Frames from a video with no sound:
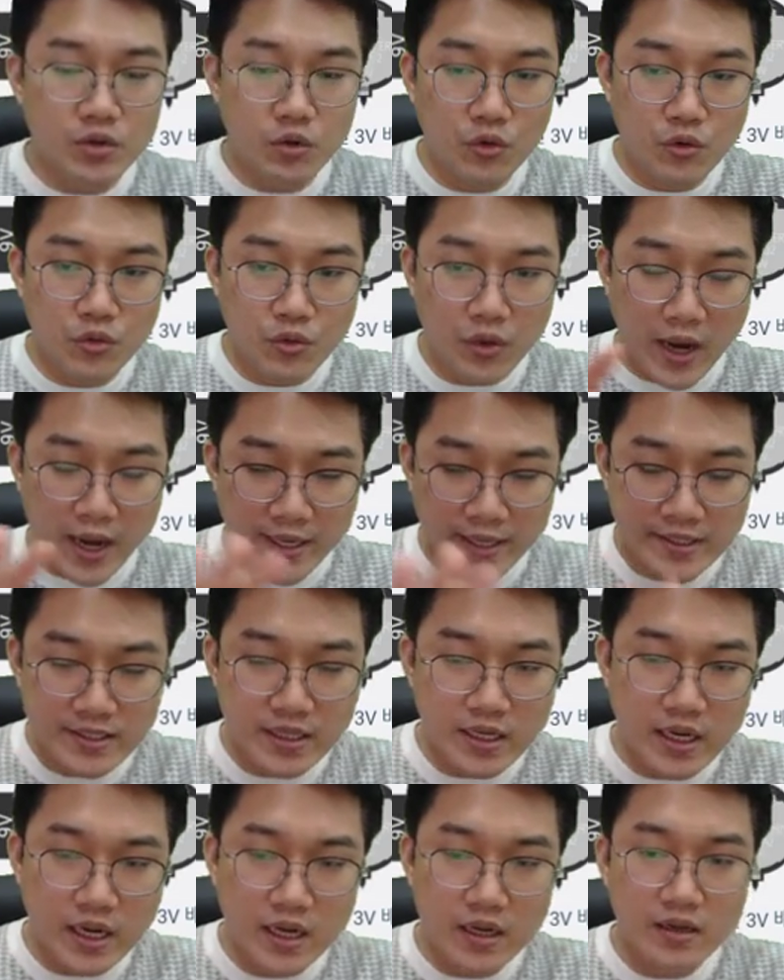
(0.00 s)
요
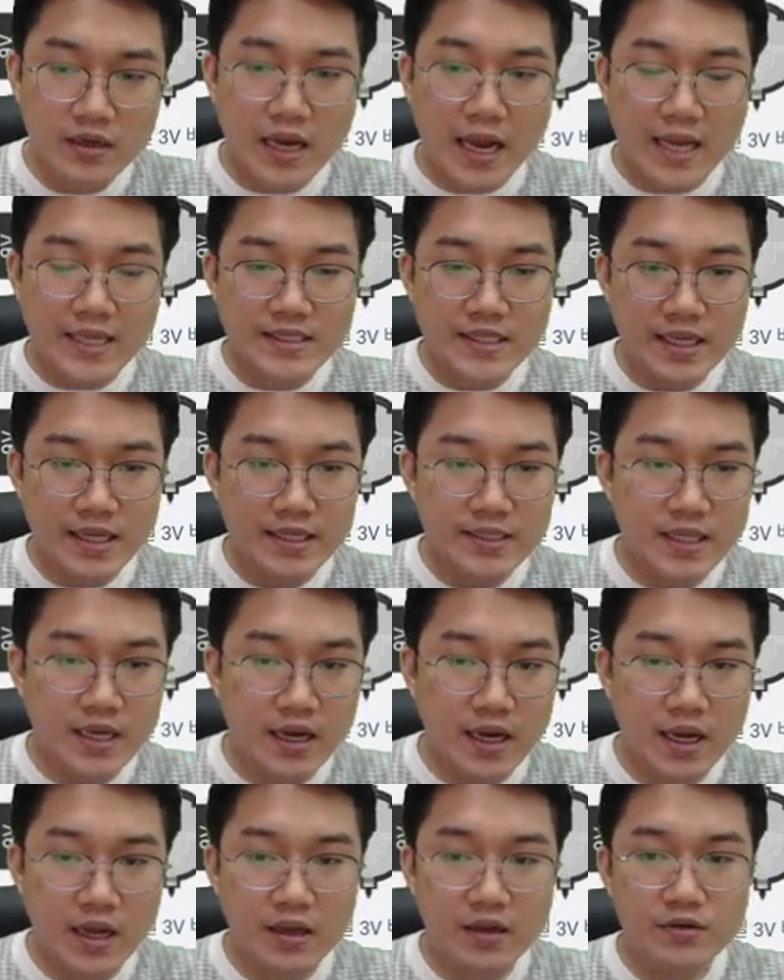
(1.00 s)
안에다가
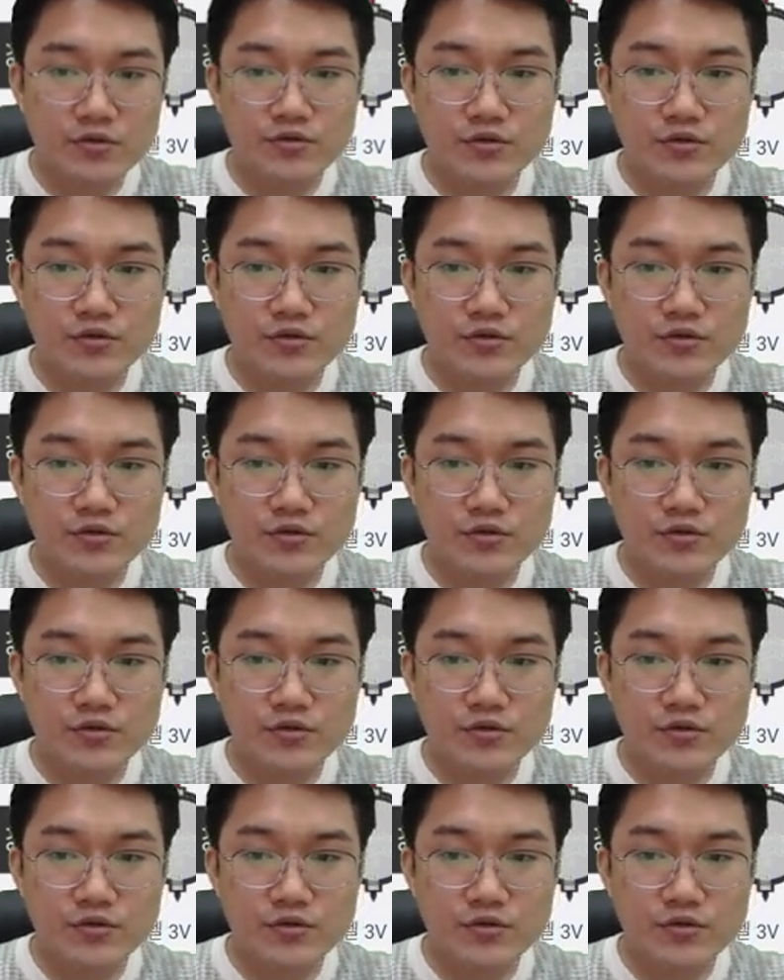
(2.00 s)
가상에다가